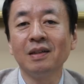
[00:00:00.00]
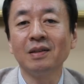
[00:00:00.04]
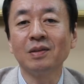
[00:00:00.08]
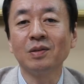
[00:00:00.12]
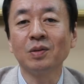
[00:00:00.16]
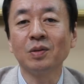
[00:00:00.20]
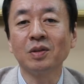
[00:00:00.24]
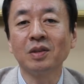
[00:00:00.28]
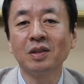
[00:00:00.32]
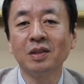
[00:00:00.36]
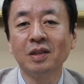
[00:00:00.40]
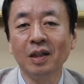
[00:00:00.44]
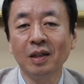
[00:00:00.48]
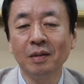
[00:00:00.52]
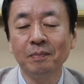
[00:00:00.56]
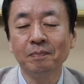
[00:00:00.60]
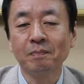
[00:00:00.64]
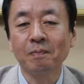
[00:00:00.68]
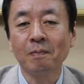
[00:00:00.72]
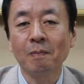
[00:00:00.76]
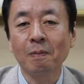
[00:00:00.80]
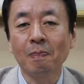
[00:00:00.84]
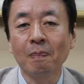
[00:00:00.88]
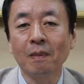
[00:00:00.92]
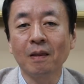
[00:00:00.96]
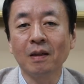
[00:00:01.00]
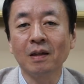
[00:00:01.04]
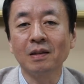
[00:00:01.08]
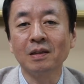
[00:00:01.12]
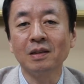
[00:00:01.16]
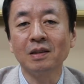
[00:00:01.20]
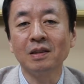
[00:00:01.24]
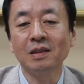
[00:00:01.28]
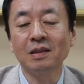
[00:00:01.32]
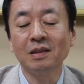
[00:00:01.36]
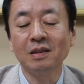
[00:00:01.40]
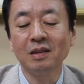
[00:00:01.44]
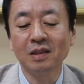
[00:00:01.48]
そして、
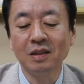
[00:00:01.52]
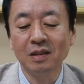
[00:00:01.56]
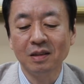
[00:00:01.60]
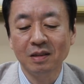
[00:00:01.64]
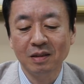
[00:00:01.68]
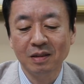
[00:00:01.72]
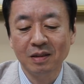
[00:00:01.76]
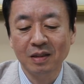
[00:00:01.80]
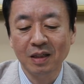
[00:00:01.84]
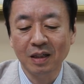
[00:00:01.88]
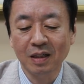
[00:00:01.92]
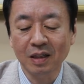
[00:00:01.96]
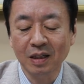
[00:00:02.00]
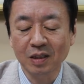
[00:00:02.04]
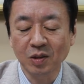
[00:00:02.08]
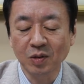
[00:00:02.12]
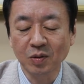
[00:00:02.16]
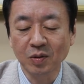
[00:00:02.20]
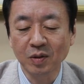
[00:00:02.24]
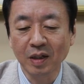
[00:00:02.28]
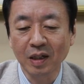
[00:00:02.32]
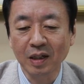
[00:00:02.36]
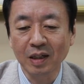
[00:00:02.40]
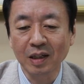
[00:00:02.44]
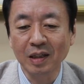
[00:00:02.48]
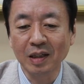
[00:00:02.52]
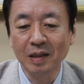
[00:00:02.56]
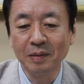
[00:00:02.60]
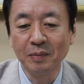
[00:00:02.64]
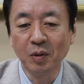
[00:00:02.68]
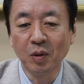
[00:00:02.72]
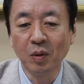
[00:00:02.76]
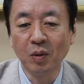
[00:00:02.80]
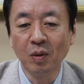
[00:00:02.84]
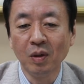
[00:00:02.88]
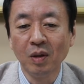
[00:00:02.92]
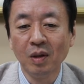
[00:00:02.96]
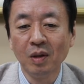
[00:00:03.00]
生活の中で
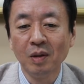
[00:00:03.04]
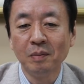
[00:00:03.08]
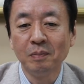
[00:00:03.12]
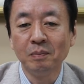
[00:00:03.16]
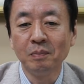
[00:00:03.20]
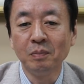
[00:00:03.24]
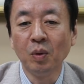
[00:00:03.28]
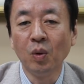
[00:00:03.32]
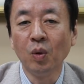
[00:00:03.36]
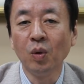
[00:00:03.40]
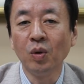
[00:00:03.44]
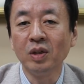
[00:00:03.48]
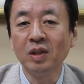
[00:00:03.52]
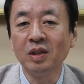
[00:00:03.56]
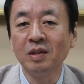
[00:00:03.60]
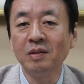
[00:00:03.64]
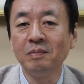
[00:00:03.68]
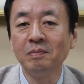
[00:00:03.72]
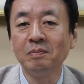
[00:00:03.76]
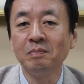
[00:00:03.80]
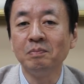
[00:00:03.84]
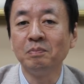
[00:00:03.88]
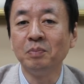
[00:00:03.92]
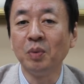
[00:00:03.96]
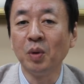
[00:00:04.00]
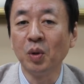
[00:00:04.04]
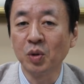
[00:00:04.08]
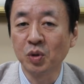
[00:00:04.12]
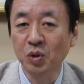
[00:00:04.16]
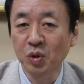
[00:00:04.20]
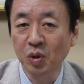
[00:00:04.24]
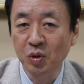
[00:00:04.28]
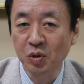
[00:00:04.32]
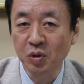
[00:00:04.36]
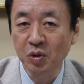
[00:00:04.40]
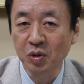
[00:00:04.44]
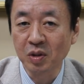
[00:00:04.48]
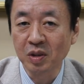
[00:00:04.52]
も暴飲暴
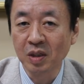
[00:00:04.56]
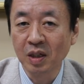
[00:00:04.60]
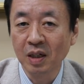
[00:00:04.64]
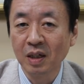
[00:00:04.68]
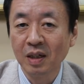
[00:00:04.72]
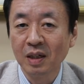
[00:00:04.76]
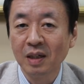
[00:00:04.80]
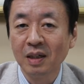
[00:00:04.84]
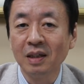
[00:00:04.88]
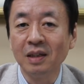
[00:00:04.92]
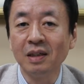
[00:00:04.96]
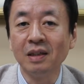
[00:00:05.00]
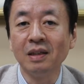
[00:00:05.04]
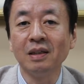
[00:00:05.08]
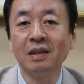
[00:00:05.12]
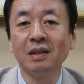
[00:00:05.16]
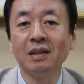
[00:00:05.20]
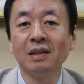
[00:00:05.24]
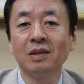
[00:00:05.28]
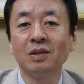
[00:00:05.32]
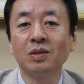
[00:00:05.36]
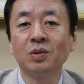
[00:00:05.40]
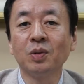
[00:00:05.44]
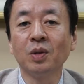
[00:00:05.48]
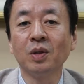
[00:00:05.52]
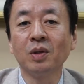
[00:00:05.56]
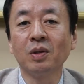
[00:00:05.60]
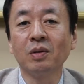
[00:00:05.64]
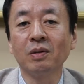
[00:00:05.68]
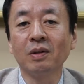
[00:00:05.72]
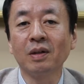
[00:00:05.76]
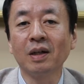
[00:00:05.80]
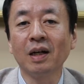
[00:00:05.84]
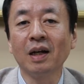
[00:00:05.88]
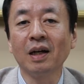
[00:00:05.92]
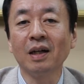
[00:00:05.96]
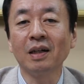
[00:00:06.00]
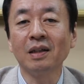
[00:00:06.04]
食、それと
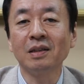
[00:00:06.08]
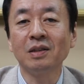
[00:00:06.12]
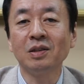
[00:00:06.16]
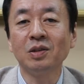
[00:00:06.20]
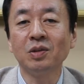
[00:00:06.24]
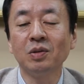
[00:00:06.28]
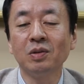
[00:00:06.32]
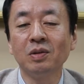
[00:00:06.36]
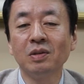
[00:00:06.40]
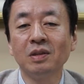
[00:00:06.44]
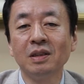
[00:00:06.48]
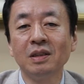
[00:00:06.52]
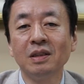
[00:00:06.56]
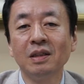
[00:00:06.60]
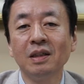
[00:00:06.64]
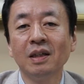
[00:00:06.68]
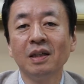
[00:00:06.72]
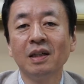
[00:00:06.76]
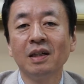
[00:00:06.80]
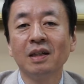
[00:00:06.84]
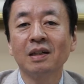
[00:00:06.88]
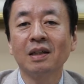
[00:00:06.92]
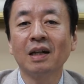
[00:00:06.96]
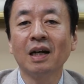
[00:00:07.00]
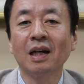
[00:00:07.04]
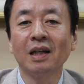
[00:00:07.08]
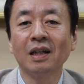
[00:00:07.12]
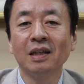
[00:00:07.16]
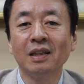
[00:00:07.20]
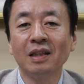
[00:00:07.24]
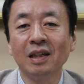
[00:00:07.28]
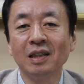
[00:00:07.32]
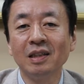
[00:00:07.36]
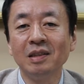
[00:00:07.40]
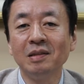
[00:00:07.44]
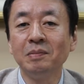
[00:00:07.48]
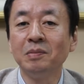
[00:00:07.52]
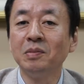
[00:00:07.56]
か非常に
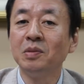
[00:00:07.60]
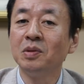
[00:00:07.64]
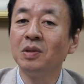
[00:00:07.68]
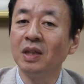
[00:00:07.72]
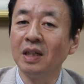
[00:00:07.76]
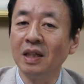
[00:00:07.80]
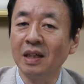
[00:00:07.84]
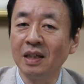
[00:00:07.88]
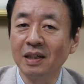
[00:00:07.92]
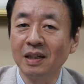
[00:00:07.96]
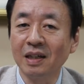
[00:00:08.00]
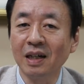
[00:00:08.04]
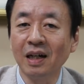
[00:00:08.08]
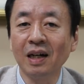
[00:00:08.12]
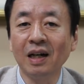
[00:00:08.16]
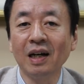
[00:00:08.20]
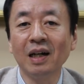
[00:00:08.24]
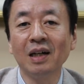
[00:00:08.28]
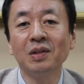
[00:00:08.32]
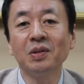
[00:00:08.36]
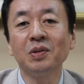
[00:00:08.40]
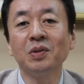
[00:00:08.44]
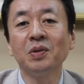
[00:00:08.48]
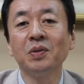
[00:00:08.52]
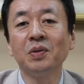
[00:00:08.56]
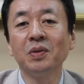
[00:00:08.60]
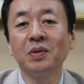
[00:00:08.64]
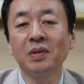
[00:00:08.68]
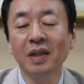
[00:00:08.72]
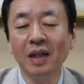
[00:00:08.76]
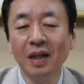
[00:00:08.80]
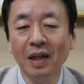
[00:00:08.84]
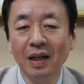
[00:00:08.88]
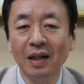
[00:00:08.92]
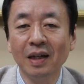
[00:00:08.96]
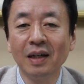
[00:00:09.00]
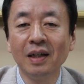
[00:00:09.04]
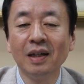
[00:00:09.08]
体に無理があるよう
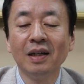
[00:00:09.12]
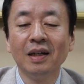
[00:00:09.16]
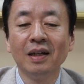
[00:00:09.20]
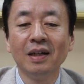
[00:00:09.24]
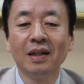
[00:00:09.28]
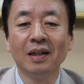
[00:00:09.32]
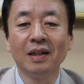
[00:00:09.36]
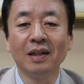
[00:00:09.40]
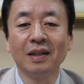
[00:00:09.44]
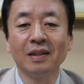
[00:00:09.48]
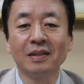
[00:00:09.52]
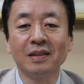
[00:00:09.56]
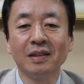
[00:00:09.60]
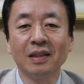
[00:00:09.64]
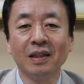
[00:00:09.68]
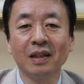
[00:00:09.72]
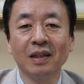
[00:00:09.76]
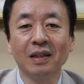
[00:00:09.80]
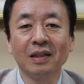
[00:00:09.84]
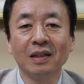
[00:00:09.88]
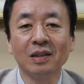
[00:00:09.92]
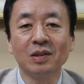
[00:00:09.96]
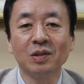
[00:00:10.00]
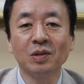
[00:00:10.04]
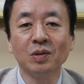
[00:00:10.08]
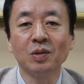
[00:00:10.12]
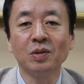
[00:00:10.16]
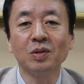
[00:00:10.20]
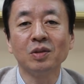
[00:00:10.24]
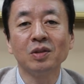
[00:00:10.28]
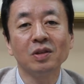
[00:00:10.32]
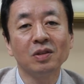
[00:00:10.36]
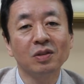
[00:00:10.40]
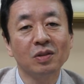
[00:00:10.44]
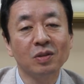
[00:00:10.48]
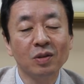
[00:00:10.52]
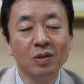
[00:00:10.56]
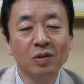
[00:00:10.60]
な生活を
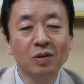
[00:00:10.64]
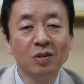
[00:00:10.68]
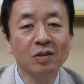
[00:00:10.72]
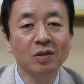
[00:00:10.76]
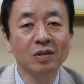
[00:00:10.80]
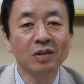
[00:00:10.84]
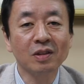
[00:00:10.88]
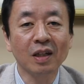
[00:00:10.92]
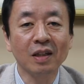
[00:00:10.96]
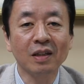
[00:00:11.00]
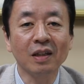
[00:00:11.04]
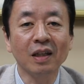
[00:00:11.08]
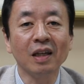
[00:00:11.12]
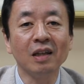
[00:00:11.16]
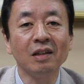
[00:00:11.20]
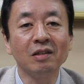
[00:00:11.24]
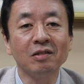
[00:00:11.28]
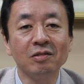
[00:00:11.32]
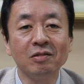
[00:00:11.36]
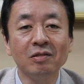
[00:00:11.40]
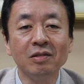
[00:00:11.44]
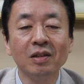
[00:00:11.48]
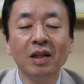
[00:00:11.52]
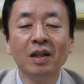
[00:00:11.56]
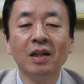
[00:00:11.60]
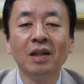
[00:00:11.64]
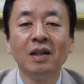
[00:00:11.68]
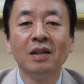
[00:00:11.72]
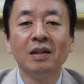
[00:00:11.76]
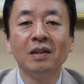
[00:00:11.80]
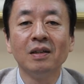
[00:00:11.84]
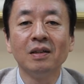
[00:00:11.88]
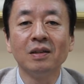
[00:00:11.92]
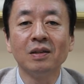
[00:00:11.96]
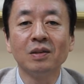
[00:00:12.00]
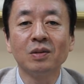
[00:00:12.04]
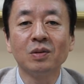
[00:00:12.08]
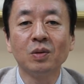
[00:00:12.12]
ずっと続けていく、
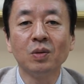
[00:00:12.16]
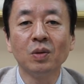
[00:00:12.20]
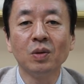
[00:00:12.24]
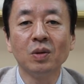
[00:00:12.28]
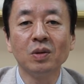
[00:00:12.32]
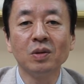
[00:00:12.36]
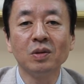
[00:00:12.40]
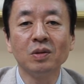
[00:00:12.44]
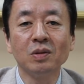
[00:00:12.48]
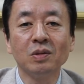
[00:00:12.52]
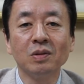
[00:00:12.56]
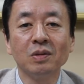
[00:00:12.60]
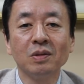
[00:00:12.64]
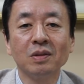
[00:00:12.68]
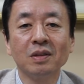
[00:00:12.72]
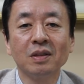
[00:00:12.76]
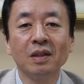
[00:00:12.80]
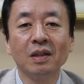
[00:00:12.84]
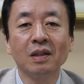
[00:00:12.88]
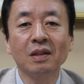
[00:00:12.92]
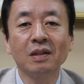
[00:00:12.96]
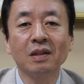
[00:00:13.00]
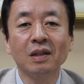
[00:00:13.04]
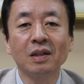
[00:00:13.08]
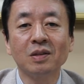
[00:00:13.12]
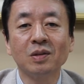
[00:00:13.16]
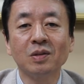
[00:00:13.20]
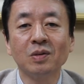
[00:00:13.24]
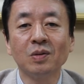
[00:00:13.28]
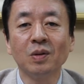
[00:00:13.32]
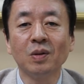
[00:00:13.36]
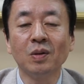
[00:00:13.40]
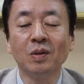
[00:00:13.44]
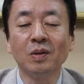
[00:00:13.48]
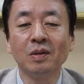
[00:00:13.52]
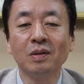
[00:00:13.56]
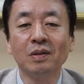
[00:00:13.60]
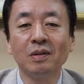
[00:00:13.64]
こういう生活
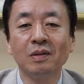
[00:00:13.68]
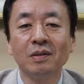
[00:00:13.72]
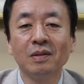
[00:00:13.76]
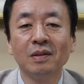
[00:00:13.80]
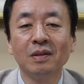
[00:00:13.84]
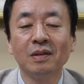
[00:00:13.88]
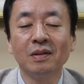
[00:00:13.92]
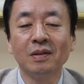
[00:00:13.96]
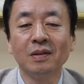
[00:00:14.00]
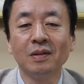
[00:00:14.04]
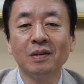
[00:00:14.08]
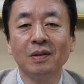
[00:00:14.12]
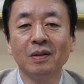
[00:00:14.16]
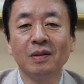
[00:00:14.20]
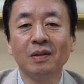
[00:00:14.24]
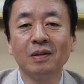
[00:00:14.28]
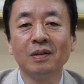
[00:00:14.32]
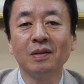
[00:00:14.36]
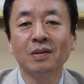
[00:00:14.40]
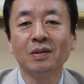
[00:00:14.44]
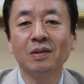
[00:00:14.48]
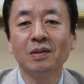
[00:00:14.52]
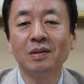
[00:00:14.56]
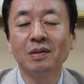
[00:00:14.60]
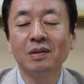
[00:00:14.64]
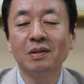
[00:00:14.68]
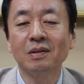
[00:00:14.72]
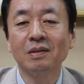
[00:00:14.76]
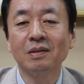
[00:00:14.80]
を